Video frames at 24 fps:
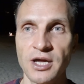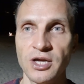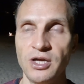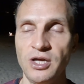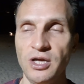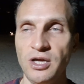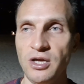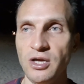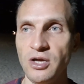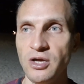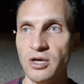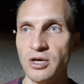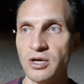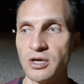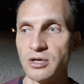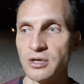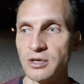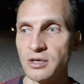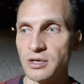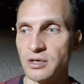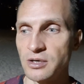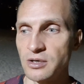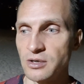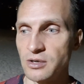И,
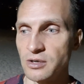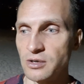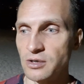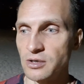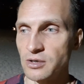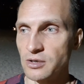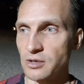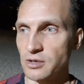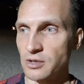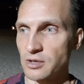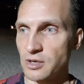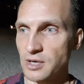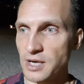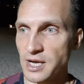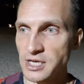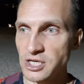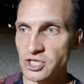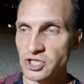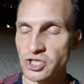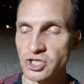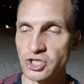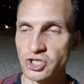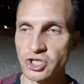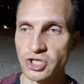э,
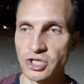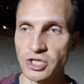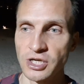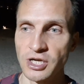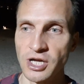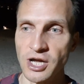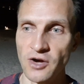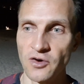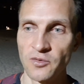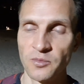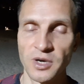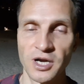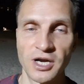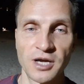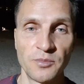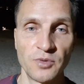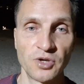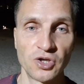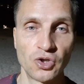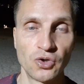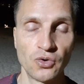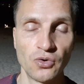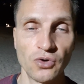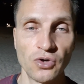конечно же, я вам
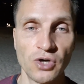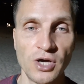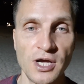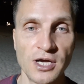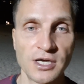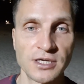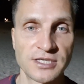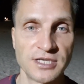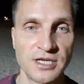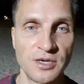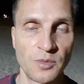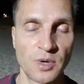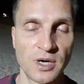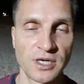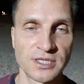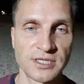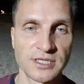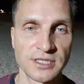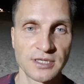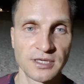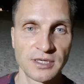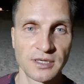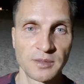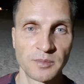рекомендую
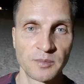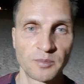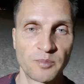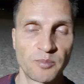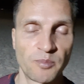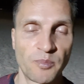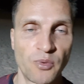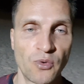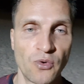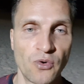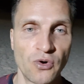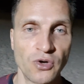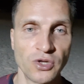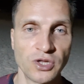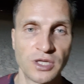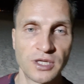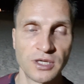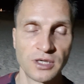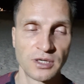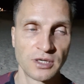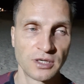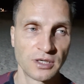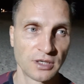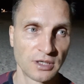заниматься под
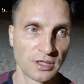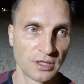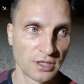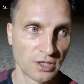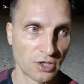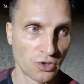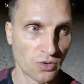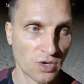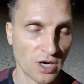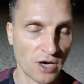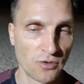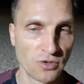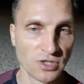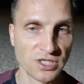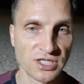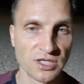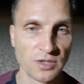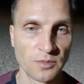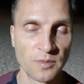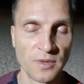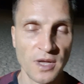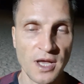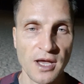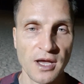э,
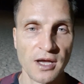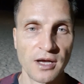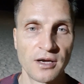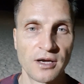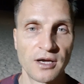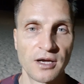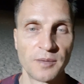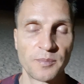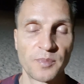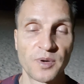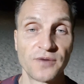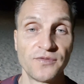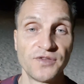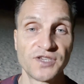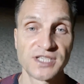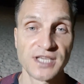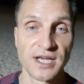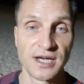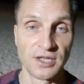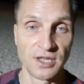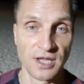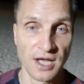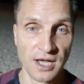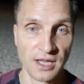руководством
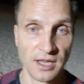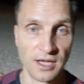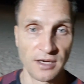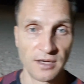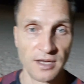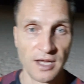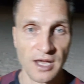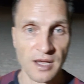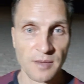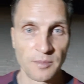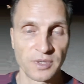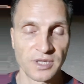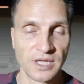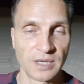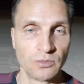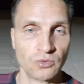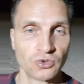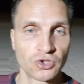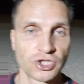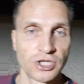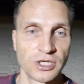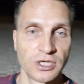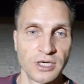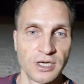профессионала. Потому
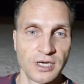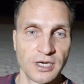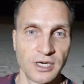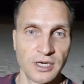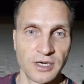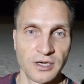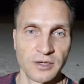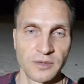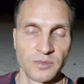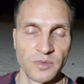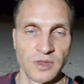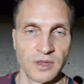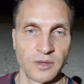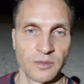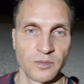что,